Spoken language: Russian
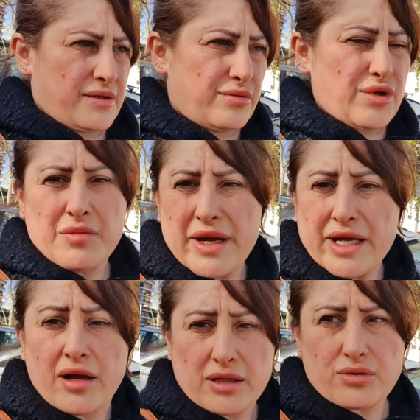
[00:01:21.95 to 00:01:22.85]
ну это мои
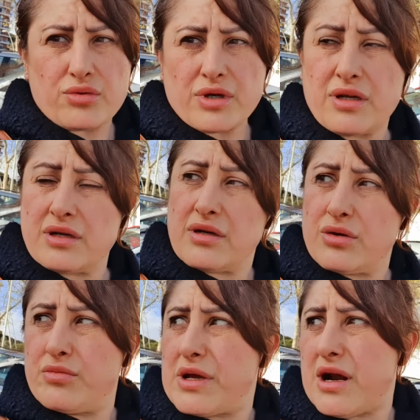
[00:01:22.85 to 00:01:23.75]
халтуры,
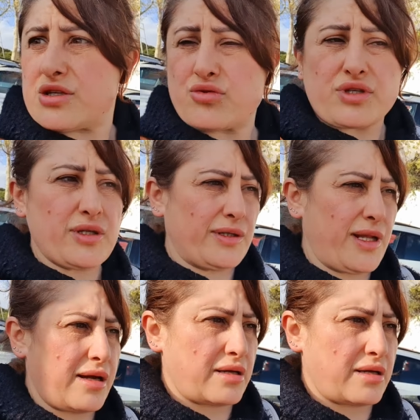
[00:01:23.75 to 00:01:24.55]
убирать у сына,